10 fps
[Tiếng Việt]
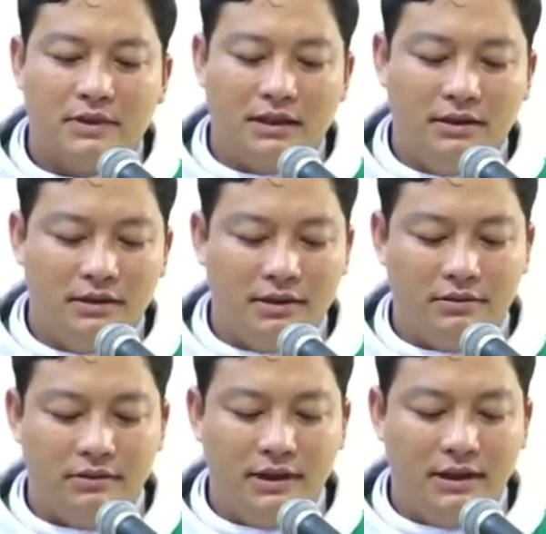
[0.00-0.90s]
cái thương
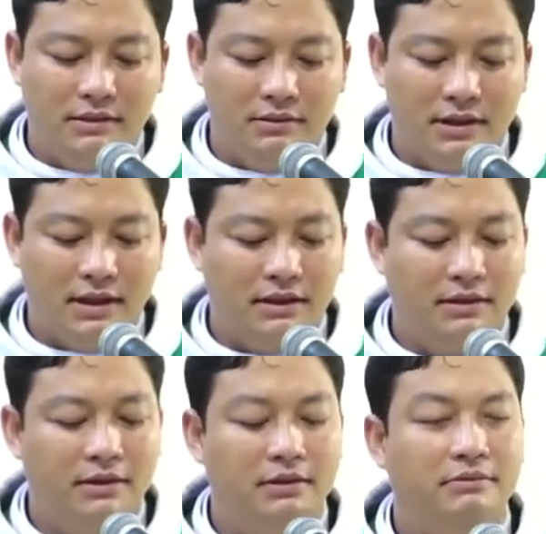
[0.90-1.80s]
đầu tiên là
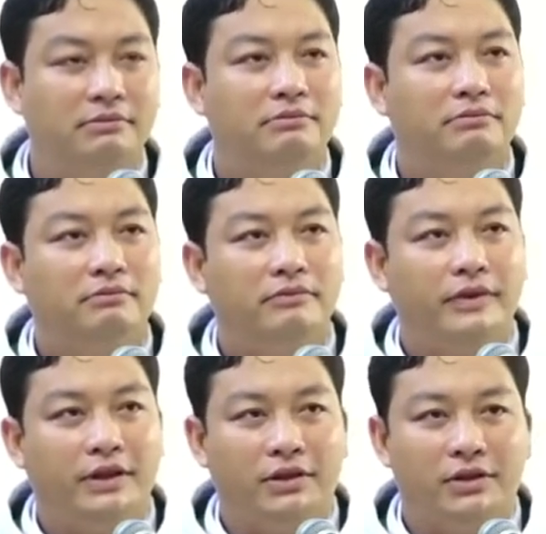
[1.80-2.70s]
thương
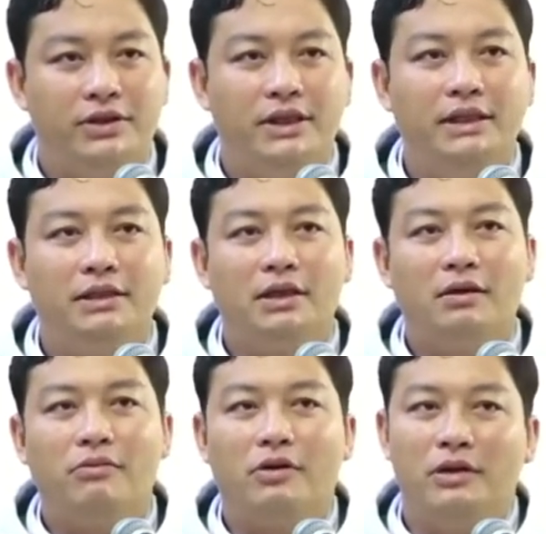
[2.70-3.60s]
vì đàn chiên
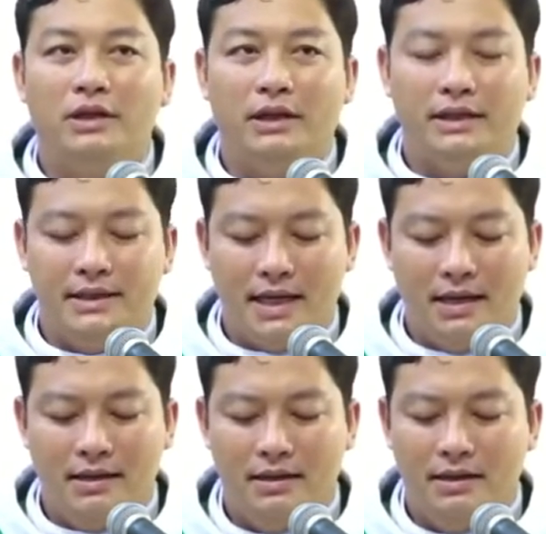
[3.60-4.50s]
không có người chăn,